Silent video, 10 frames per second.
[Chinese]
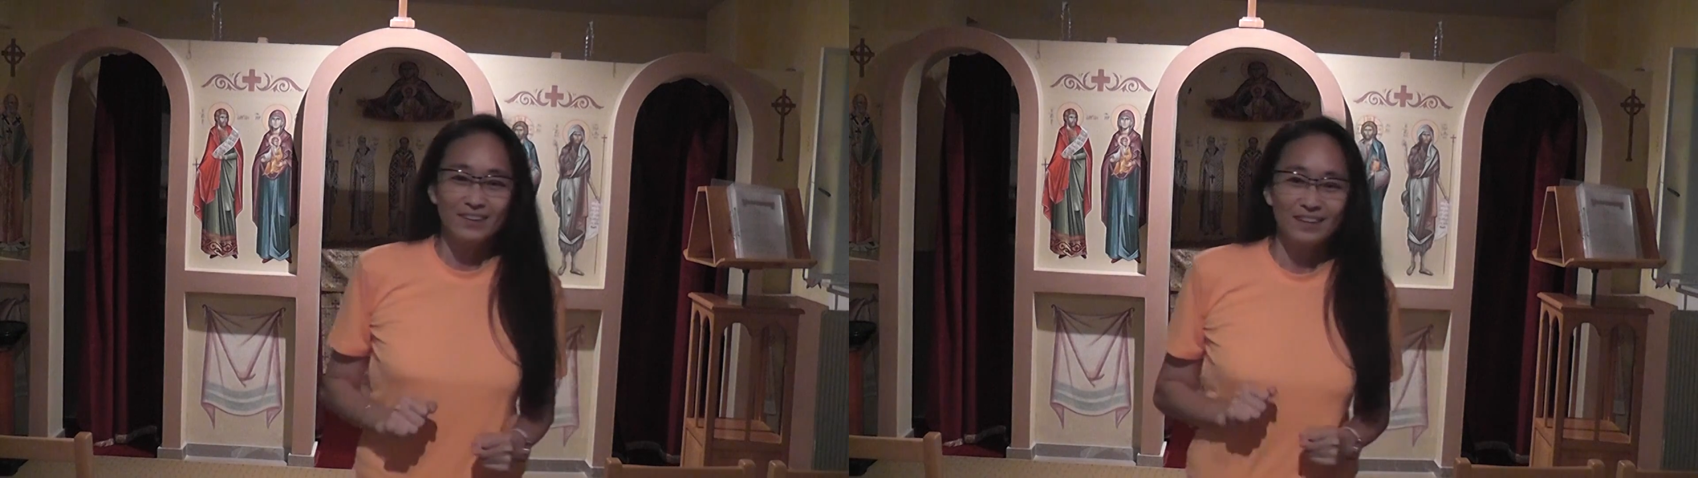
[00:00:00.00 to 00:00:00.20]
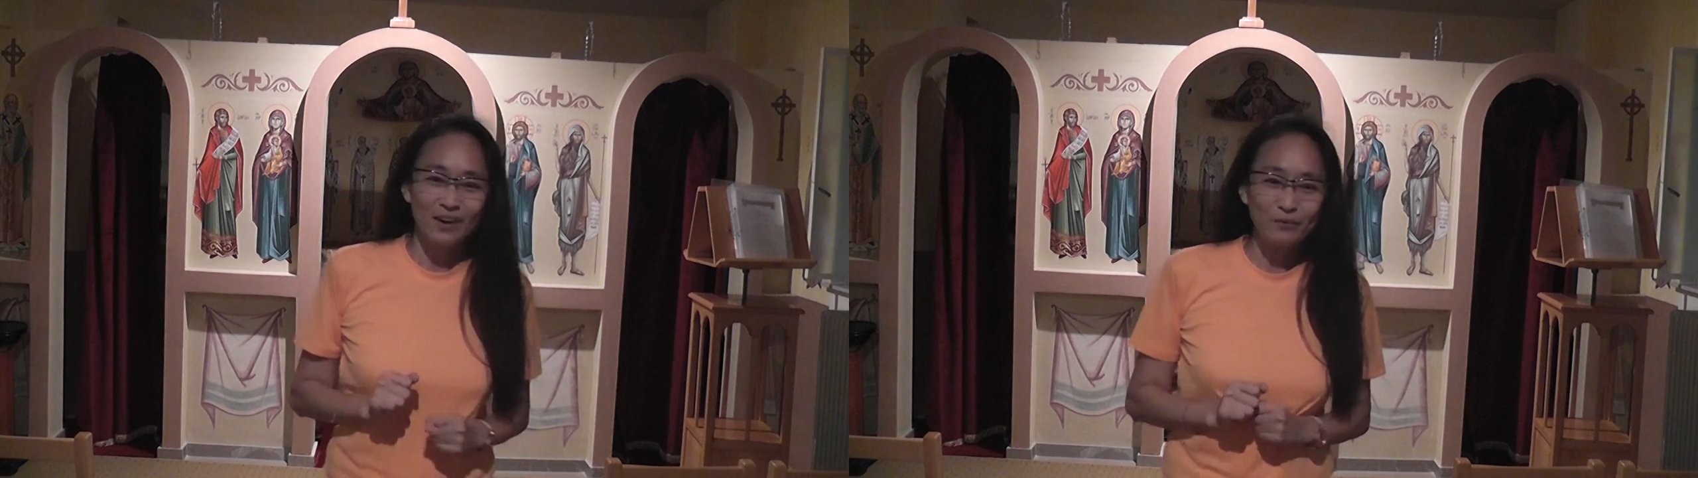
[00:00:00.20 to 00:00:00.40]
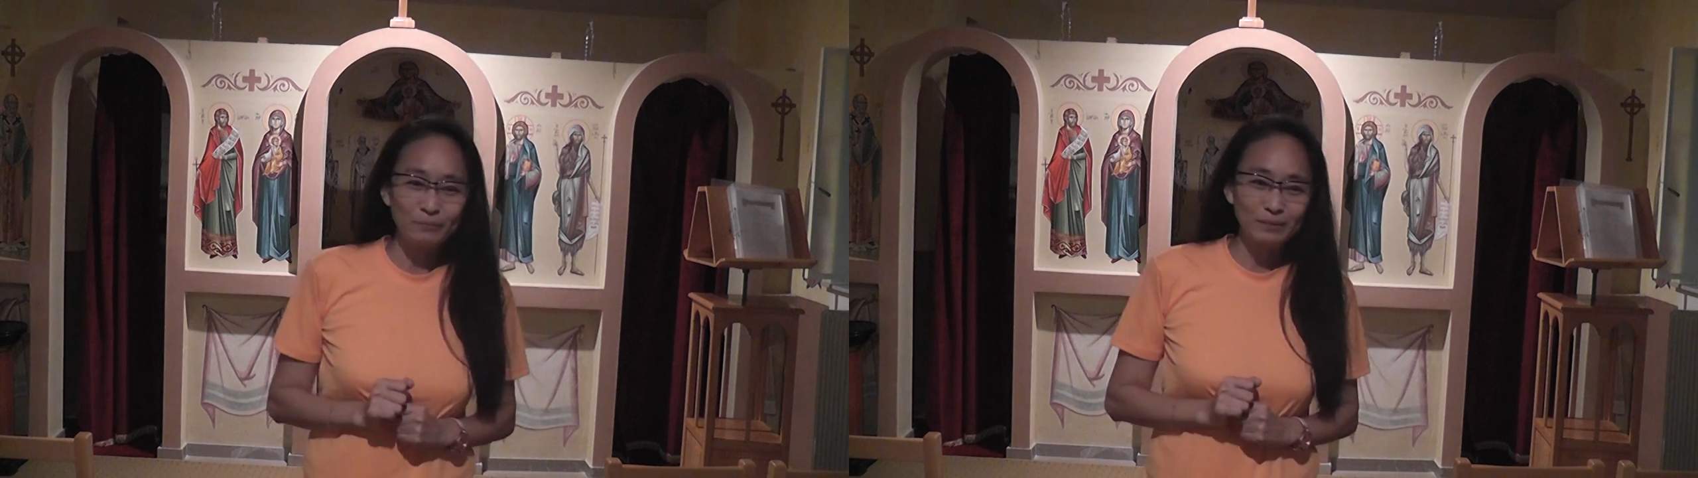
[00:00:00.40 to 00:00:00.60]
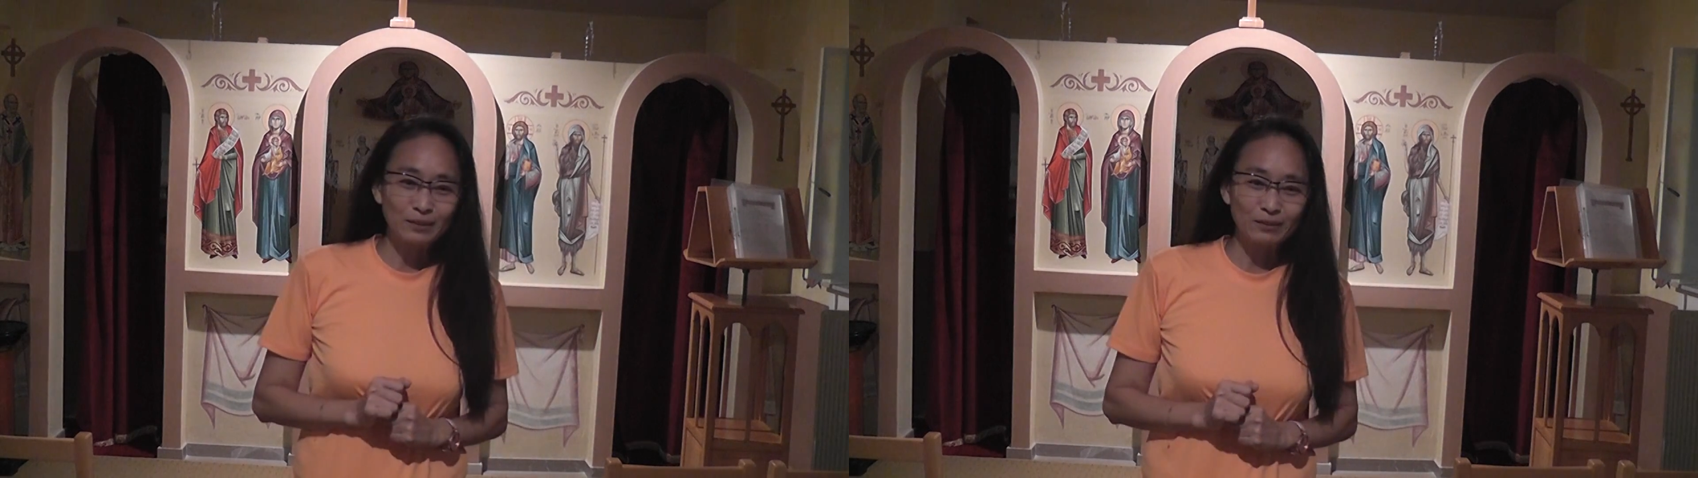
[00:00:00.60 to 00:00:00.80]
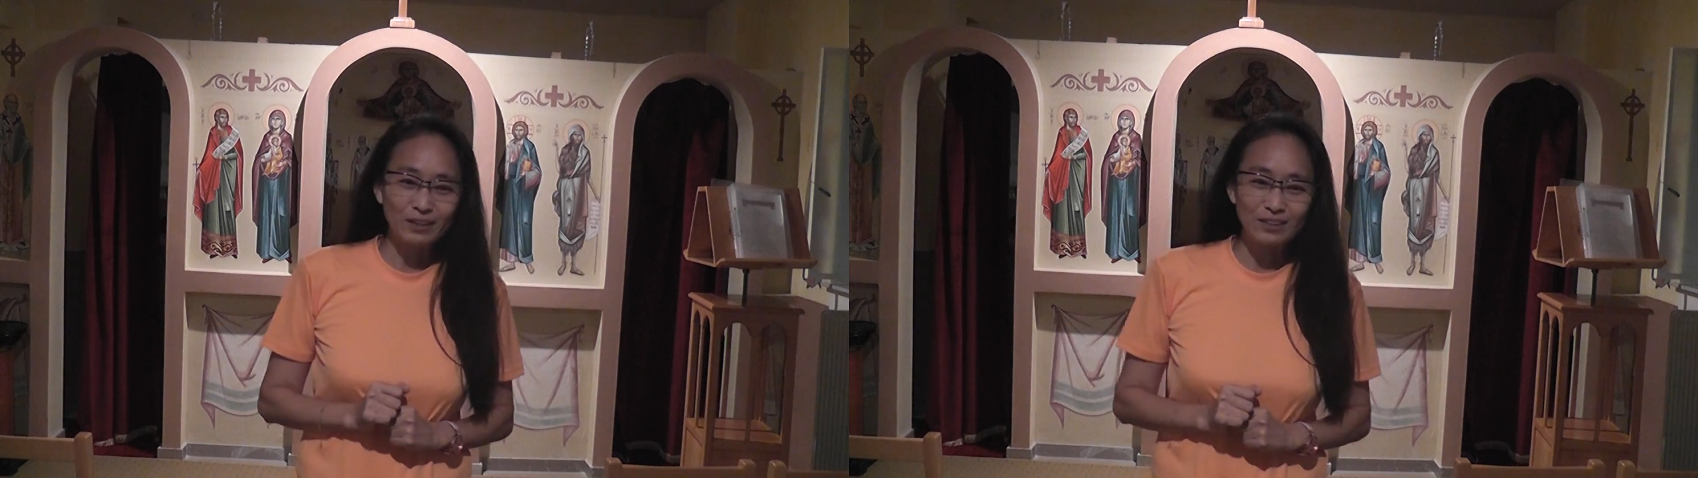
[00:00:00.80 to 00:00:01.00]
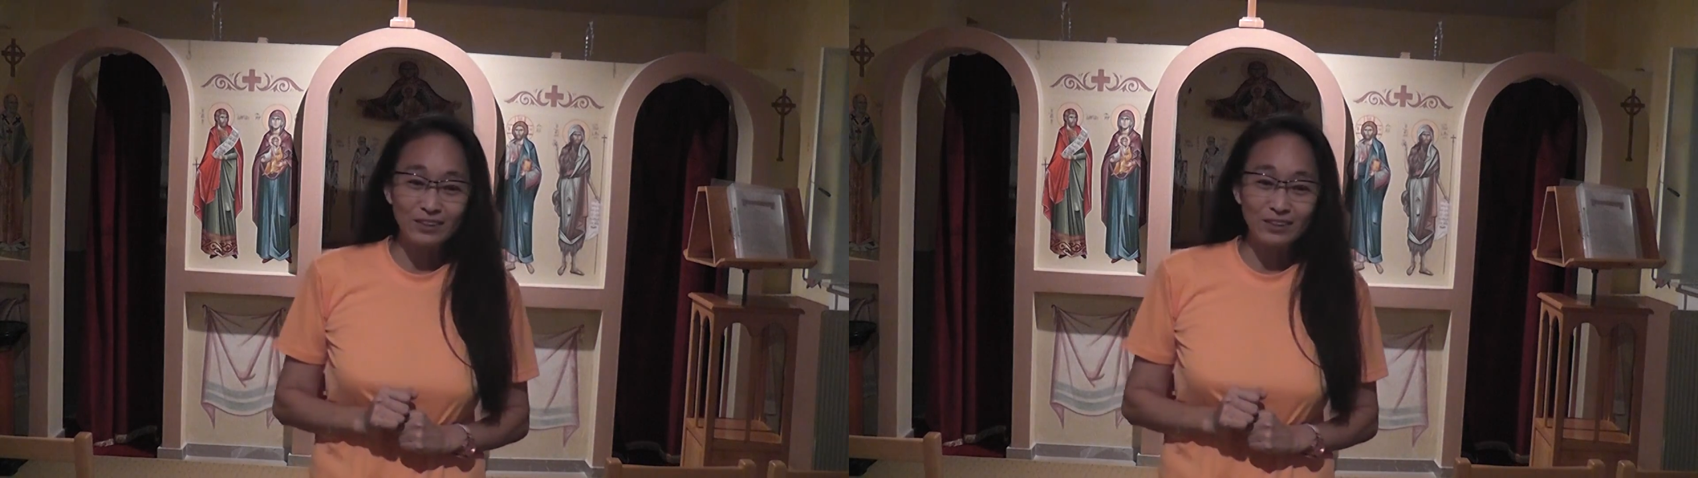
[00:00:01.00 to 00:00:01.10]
那我们重点就